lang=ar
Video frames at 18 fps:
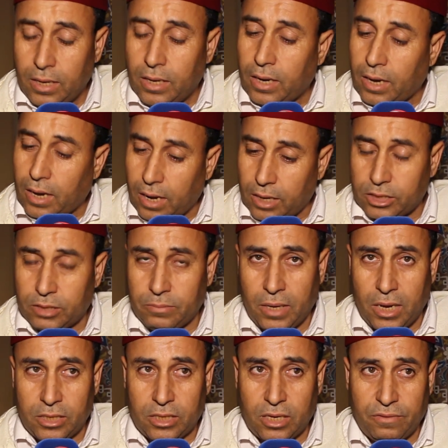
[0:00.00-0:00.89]
خاص
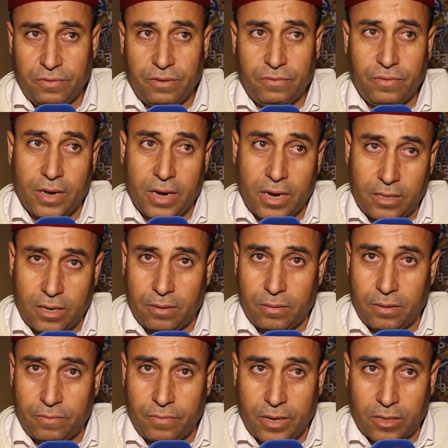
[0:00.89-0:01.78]
باسافي في هذا
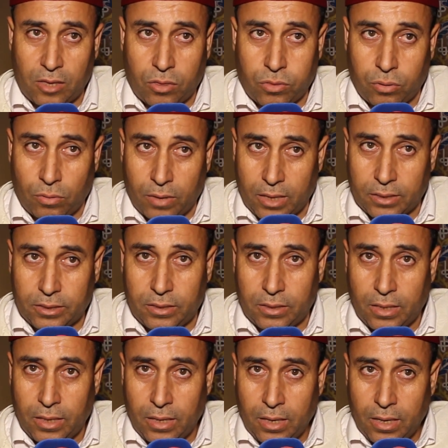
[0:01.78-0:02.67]
في هذا
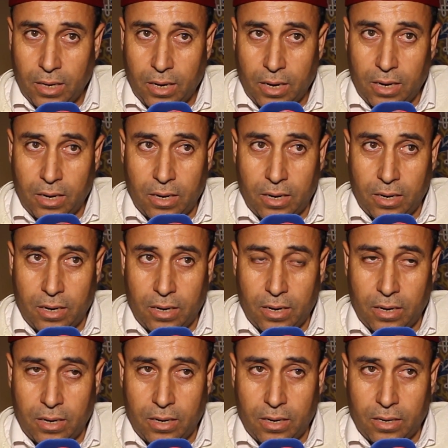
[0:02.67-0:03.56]
التراث
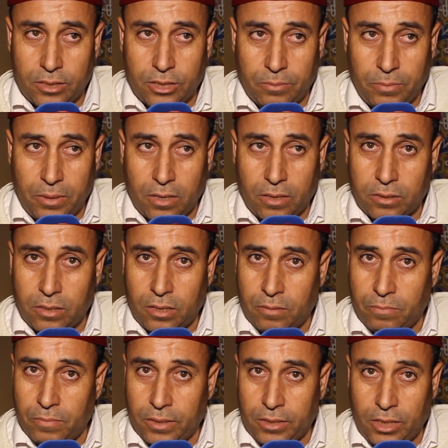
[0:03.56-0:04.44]
الجميل
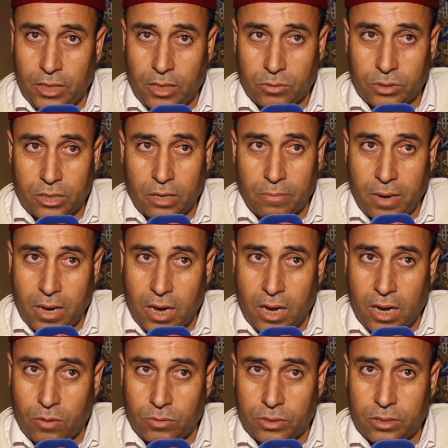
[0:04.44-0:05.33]
المديح
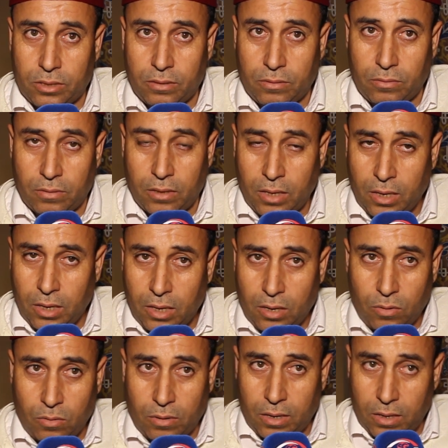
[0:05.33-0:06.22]
والسماع
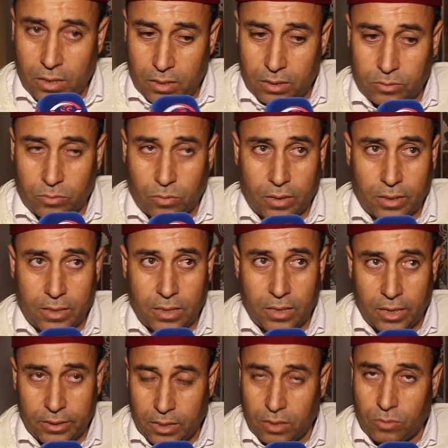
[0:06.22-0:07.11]
والتراث
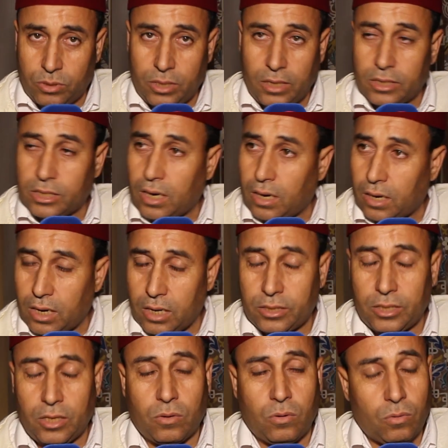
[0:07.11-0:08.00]
الاندلسي ان شاء
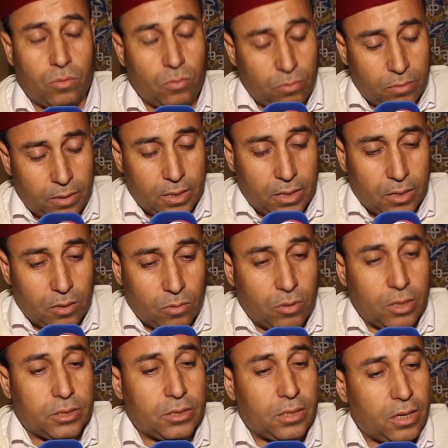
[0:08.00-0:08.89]
الله سيكون
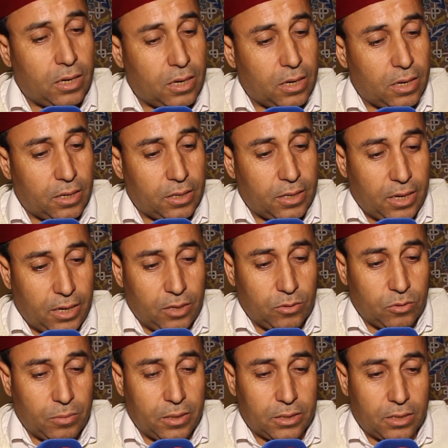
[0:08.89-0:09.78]

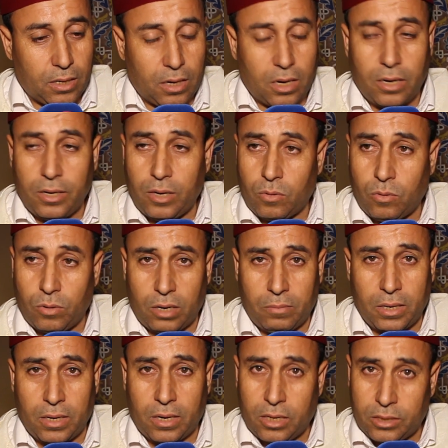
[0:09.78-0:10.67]
وسنعد ان شاء الله ان
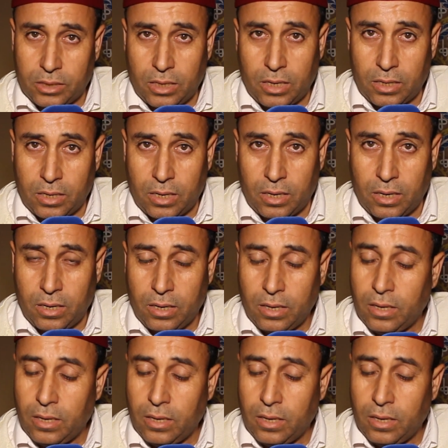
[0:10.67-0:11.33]
يكون مهرجانا